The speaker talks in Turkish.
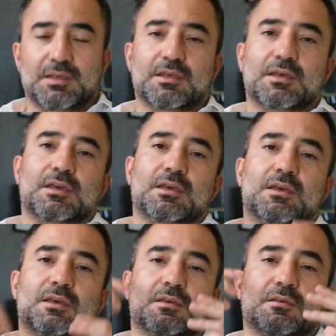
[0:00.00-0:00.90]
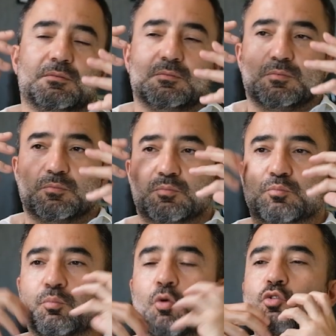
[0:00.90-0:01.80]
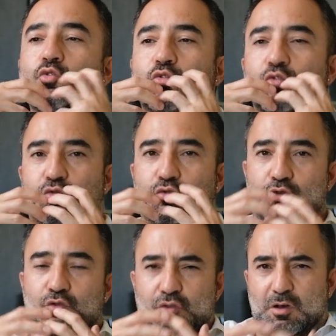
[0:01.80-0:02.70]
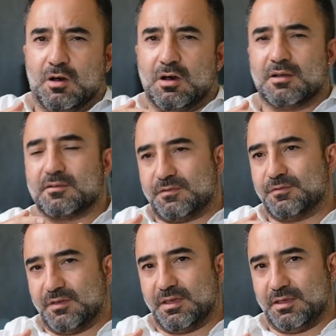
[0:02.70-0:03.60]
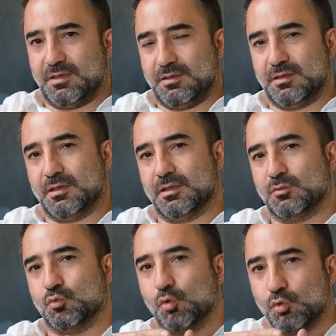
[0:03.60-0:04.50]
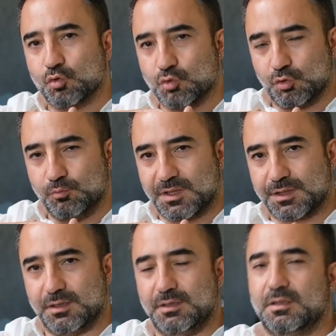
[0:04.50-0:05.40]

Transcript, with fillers: e, boynunun ağır ve e, dolgun olması,